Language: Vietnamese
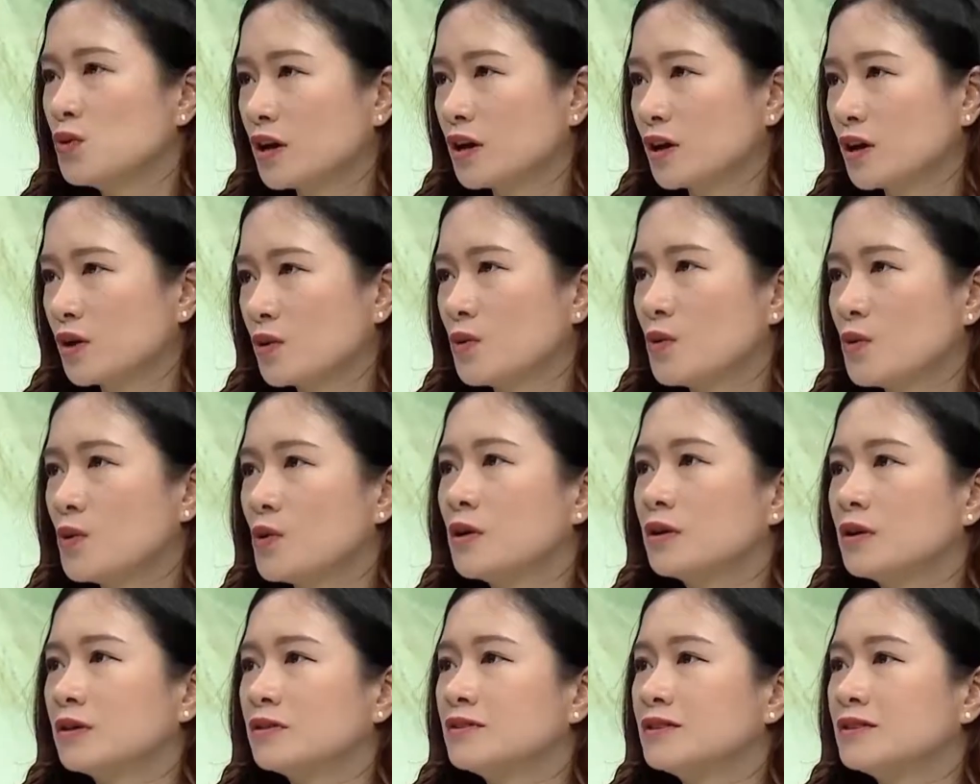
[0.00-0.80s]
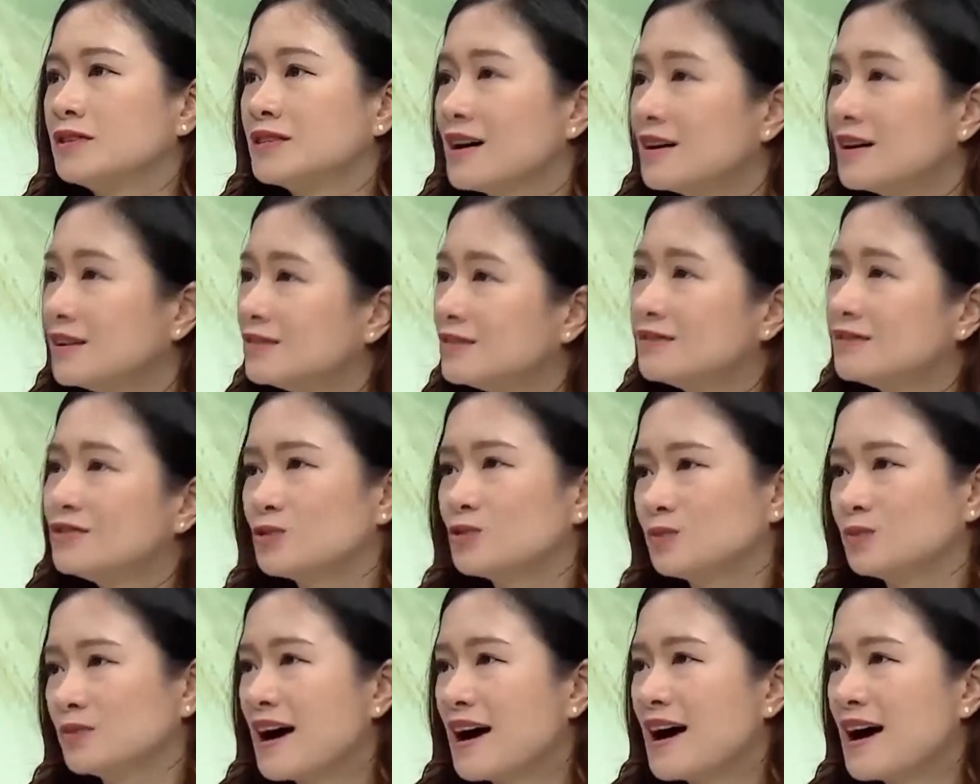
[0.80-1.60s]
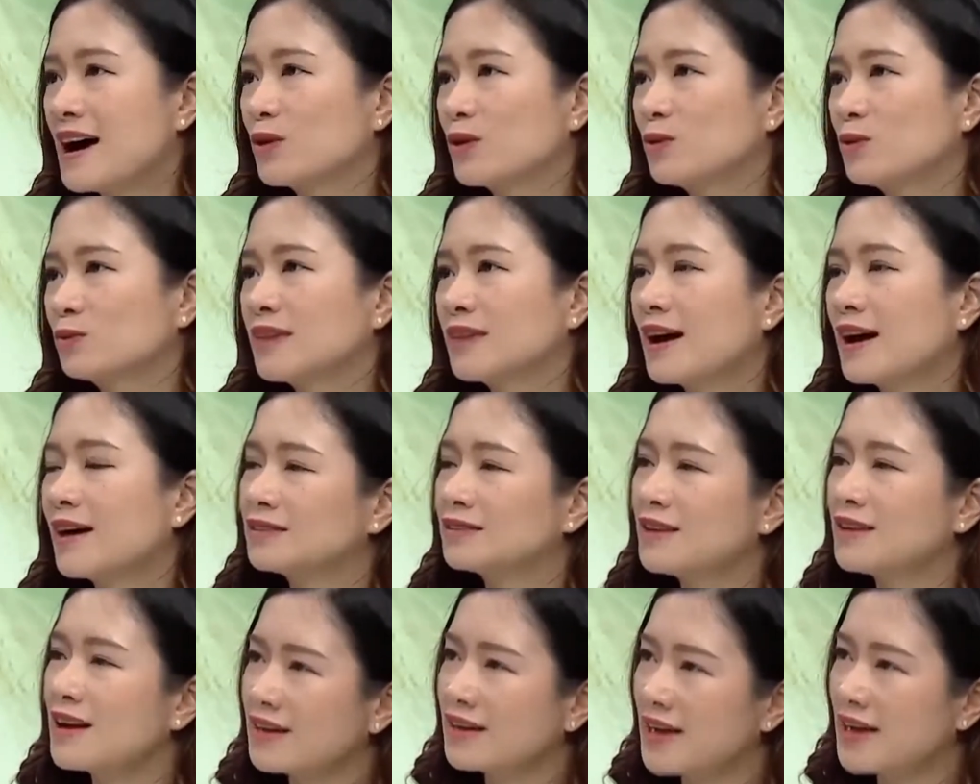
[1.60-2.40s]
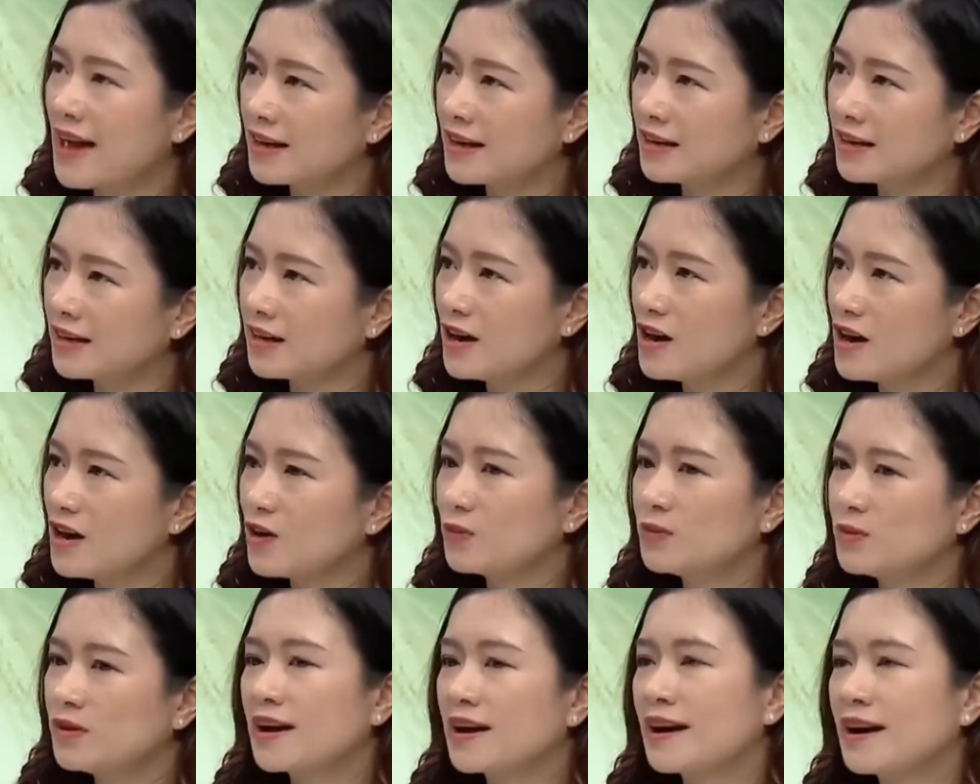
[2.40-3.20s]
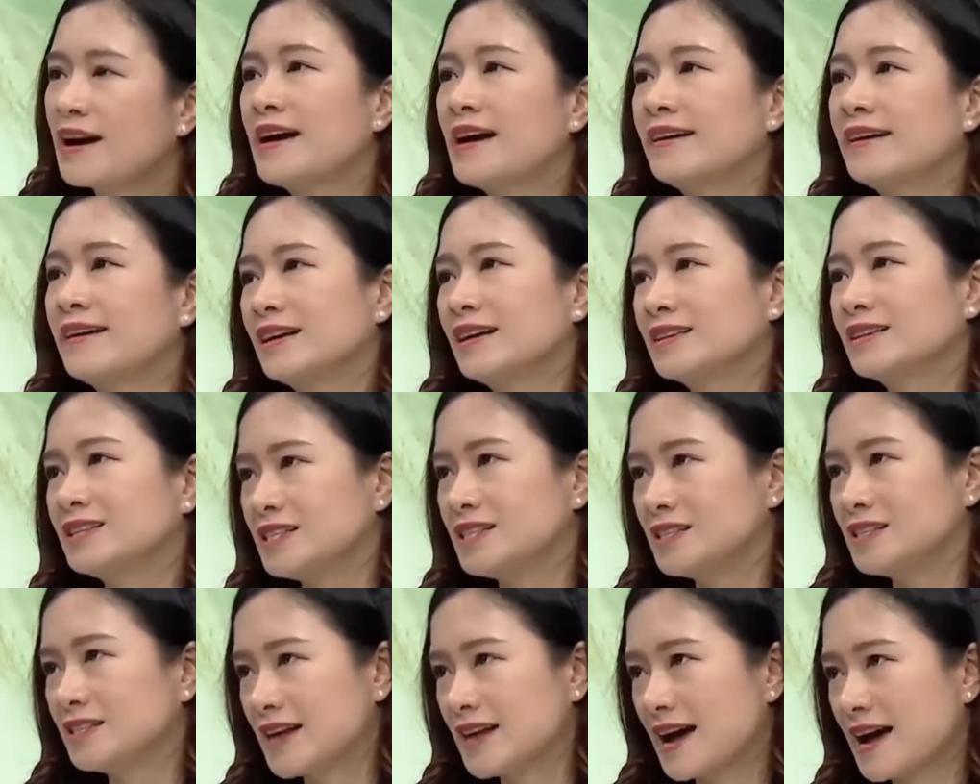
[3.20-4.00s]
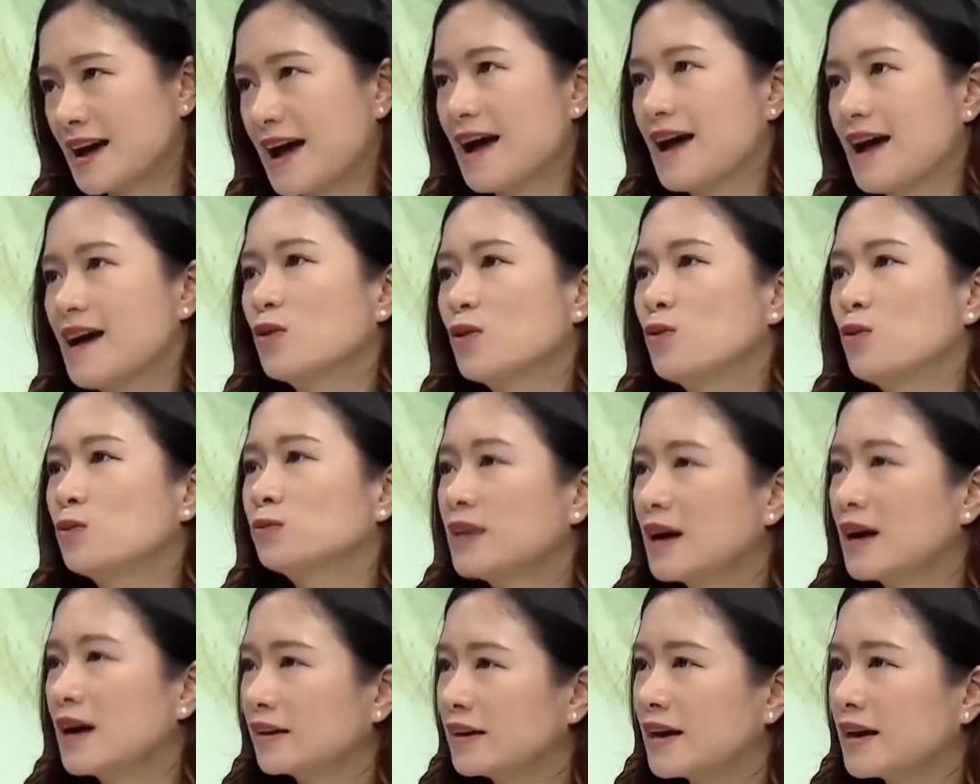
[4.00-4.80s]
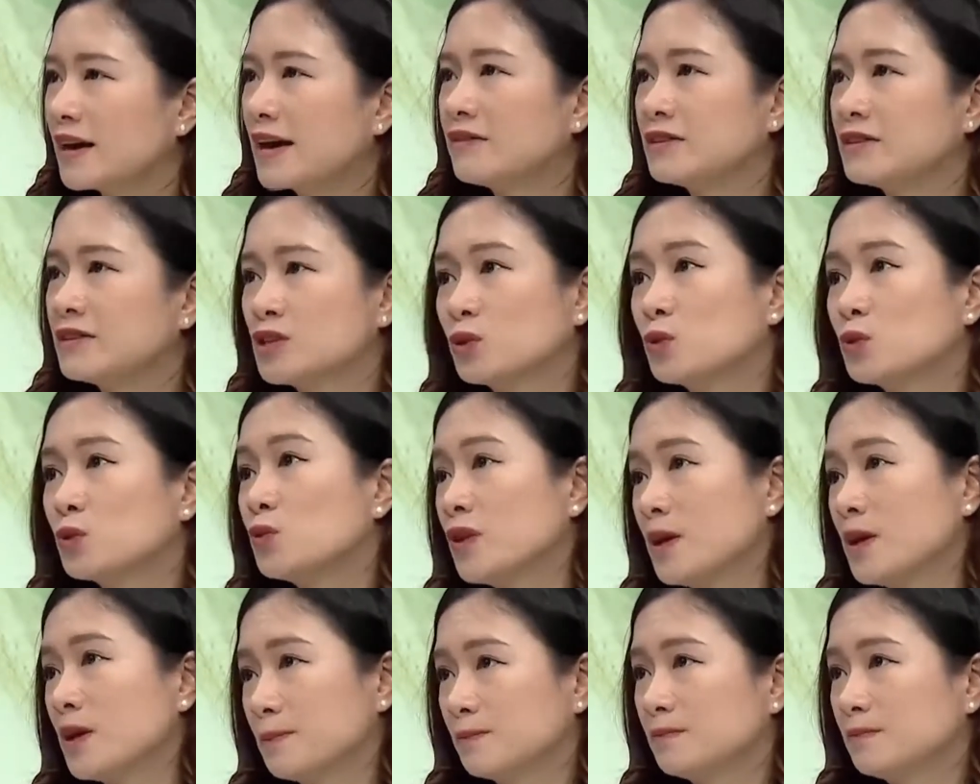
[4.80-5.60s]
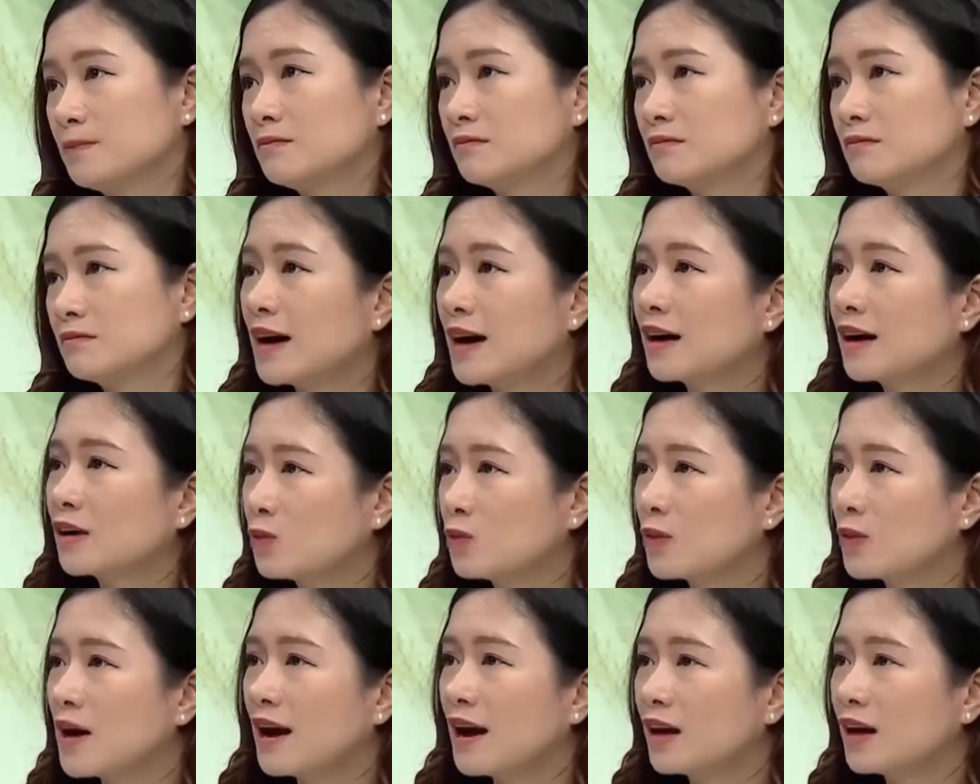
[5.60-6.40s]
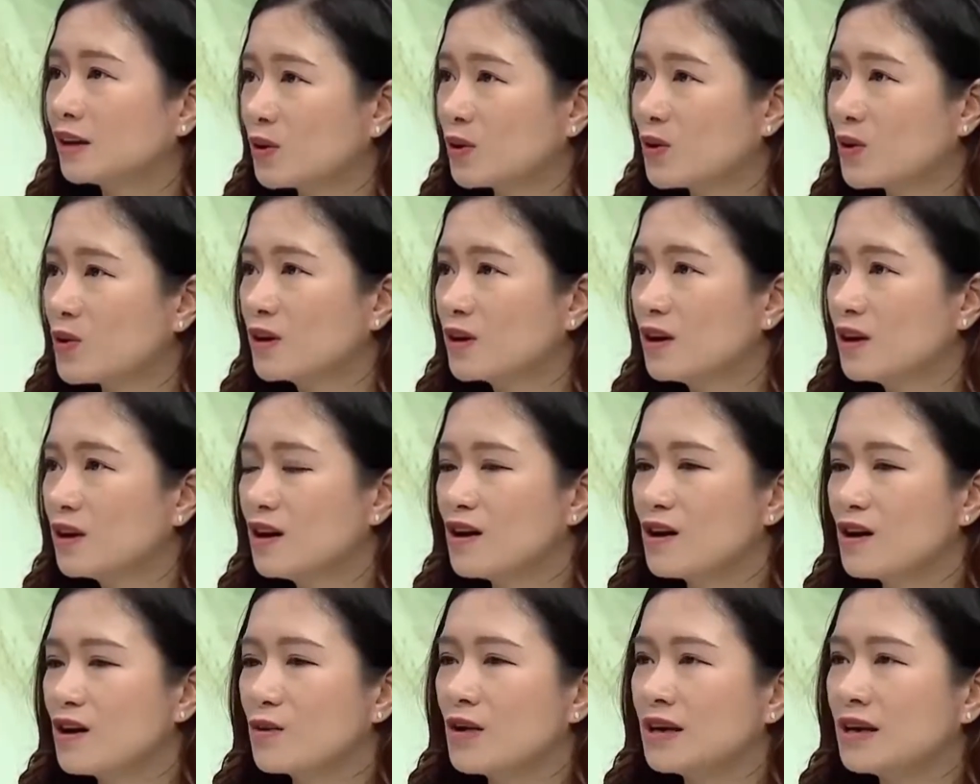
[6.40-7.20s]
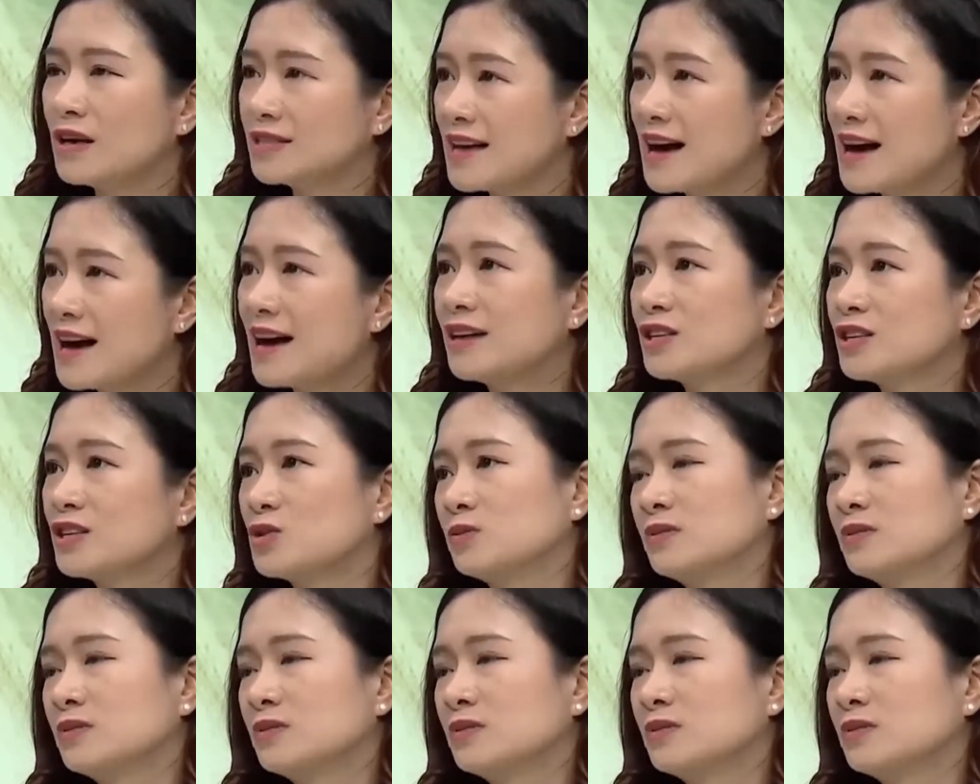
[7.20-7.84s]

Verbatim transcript: du lịch của người dân chúng ta cũng tăng rất là nhanh cũng như cái khả năng chi trả cũng tăng nhanh do thu nhập tăng cũng khá là tốt. Sao? Ngoài ra là